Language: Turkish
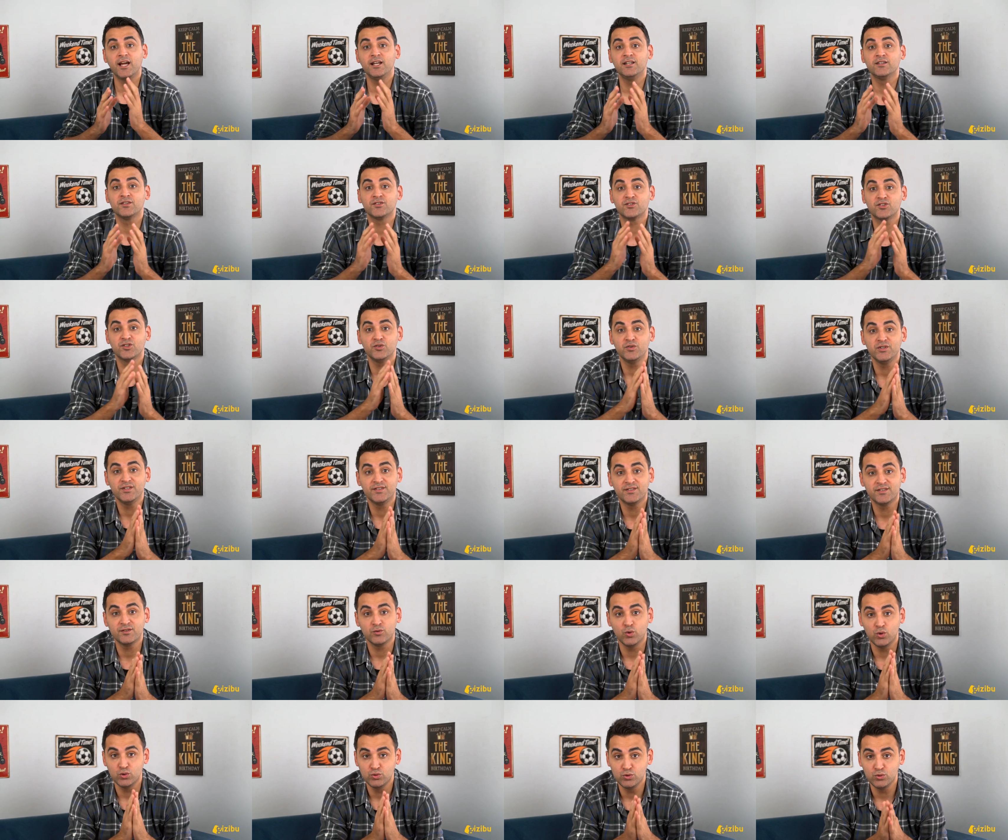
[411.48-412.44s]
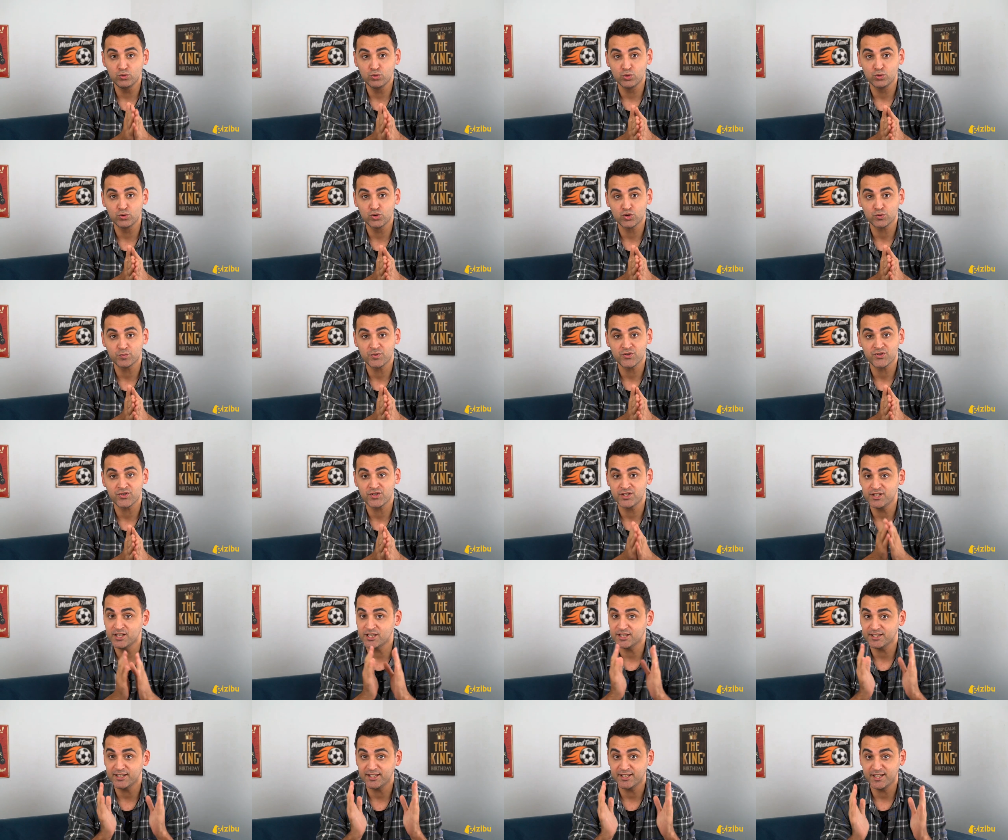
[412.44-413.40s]
Tyler Swift'in ödül
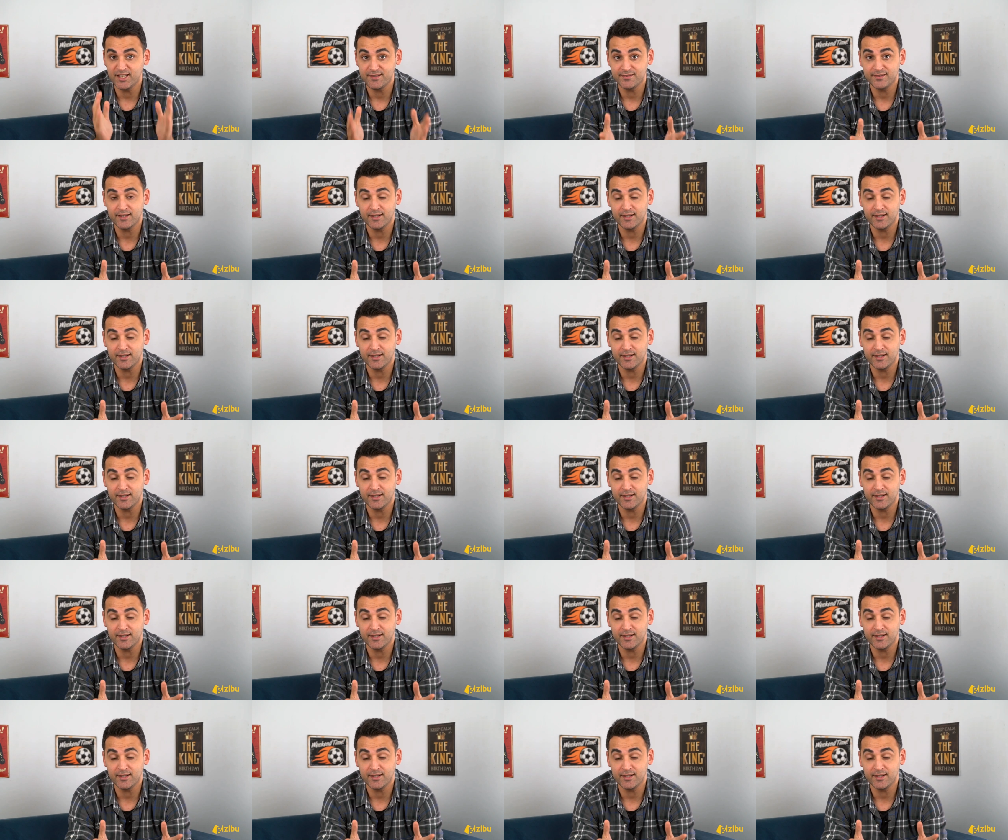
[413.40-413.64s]
konuşmasını yarıda